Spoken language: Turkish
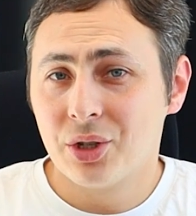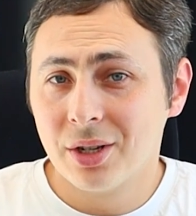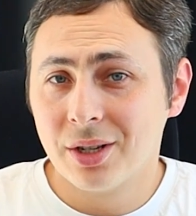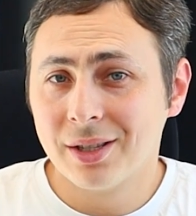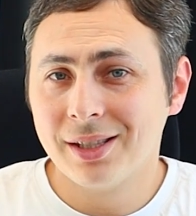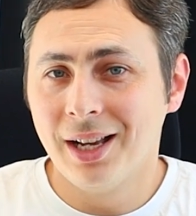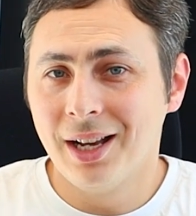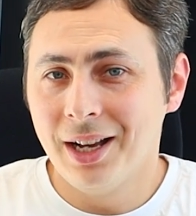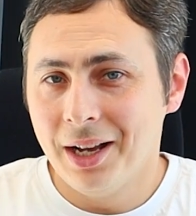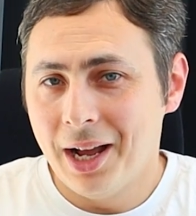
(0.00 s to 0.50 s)

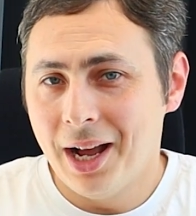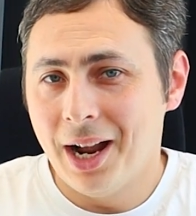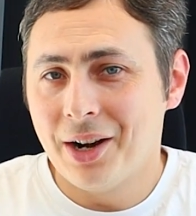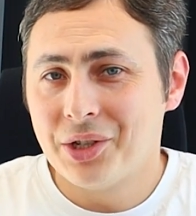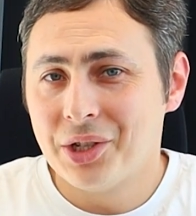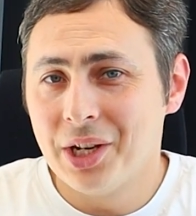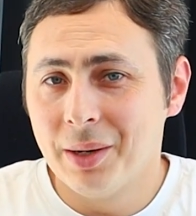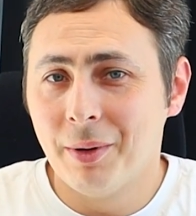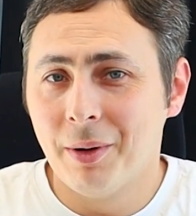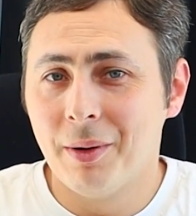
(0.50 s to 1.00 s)
başınıza her
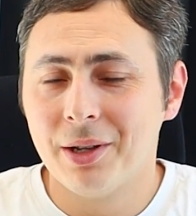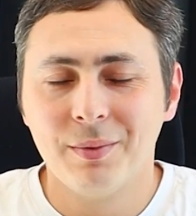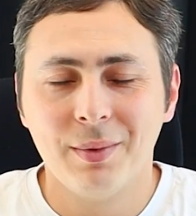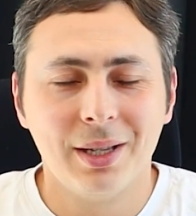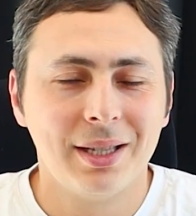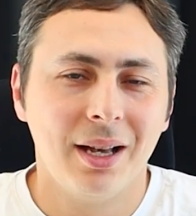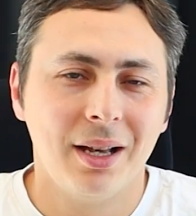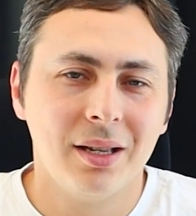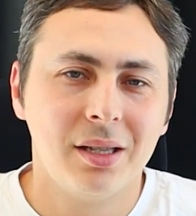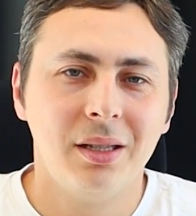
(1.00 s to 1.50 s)
şey yapamaz.
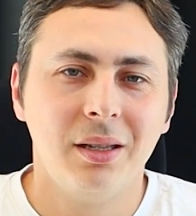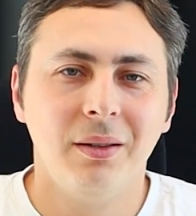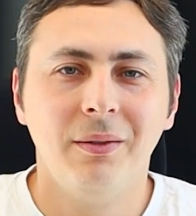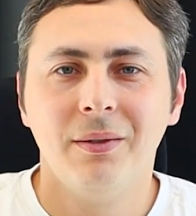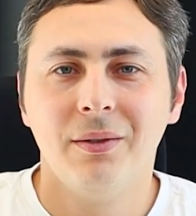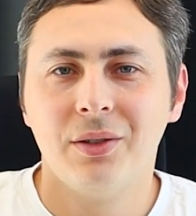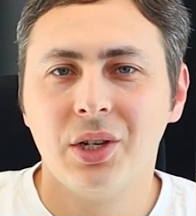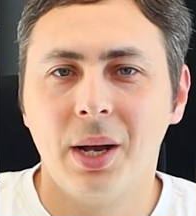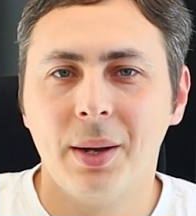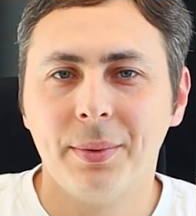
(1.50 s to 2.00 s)
Mesela
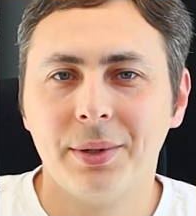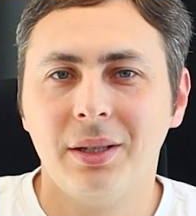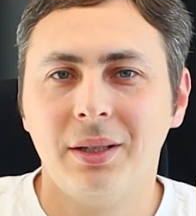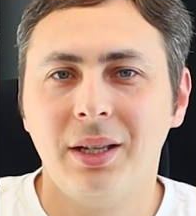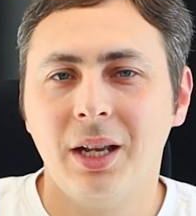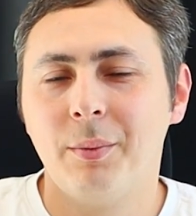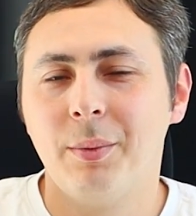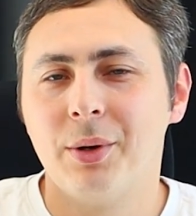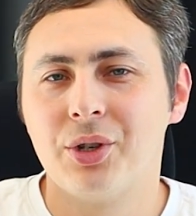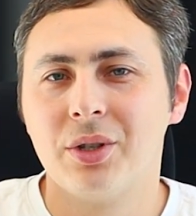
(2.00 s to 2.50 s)
Steve Jobs
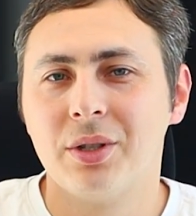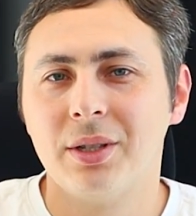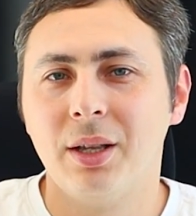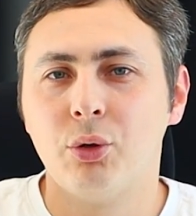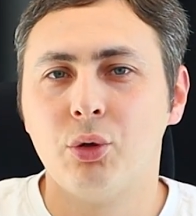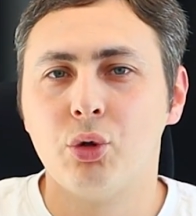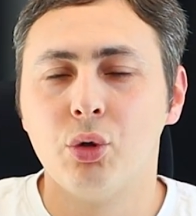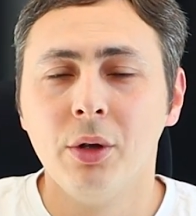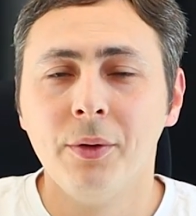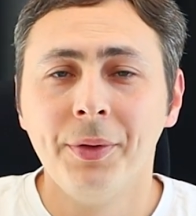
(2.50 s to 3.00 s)
tek
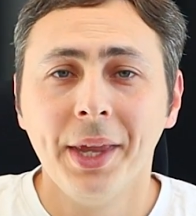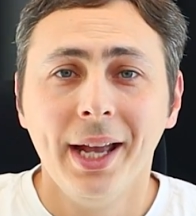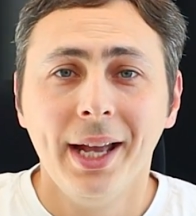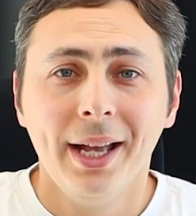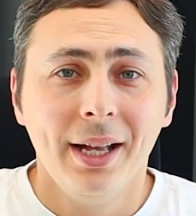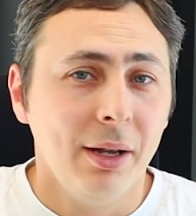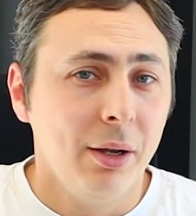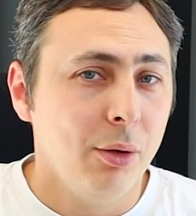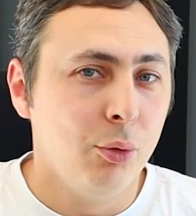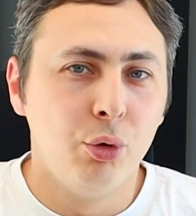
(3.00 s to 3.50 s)
başınıza düşünün
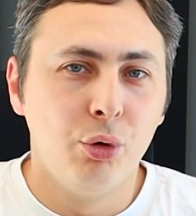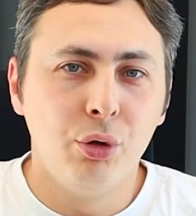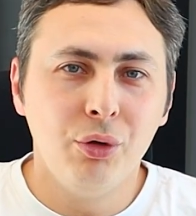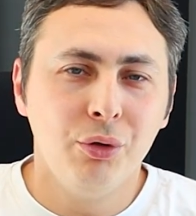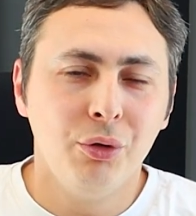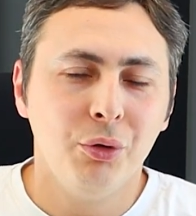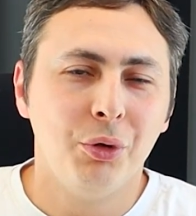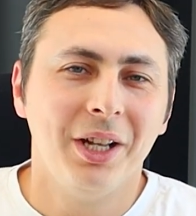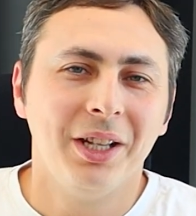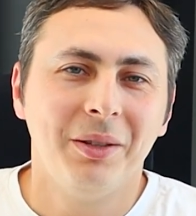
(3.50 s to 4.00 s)

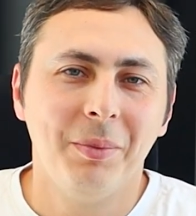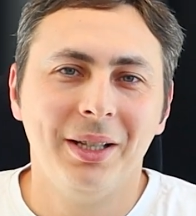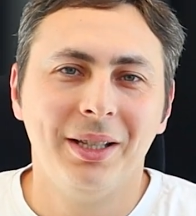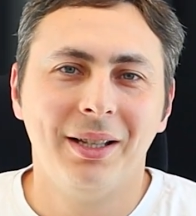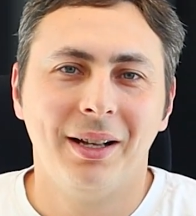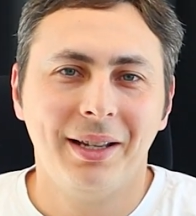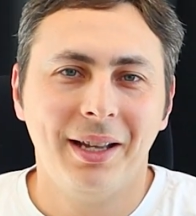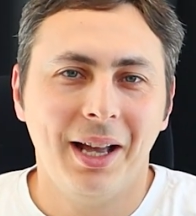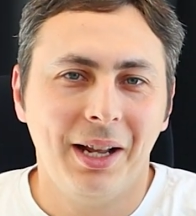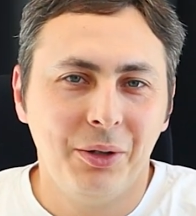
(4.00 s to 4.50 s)
ürünü
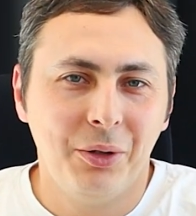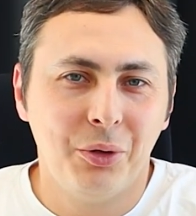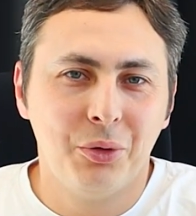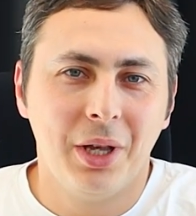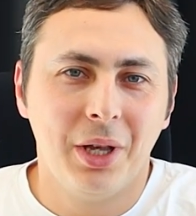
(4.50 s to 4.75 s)
üretmeden yani